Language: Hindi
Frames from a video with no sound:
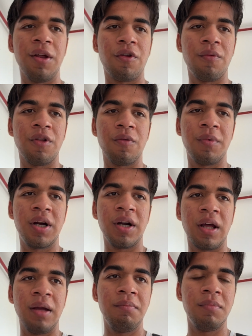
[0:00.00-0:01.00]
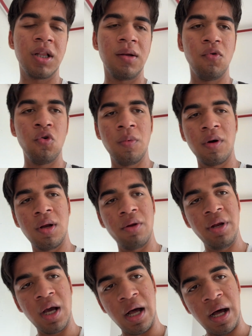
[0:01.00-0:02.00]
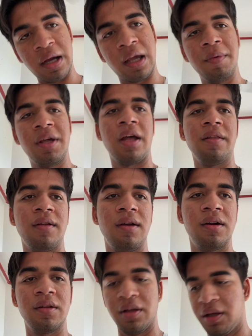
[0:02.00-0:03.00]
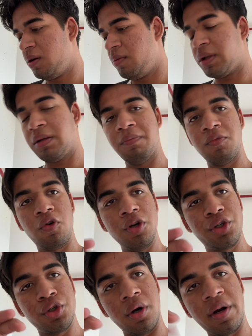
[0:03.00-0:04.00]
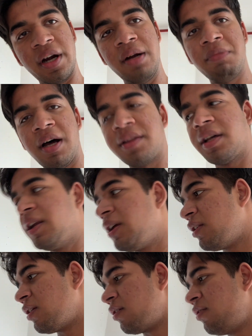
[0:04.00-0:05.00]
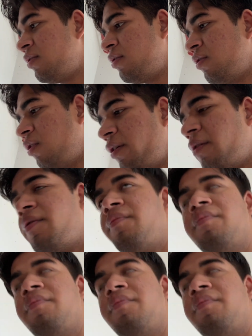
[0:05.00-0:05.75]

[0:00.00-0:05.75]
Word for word: सुबह सुबह के टाइम मतलब ऊबर वालों ने आके भी कैंसिल कर दी मतलब कोई शॉर्ट राइड मारता ही नहीं इधर और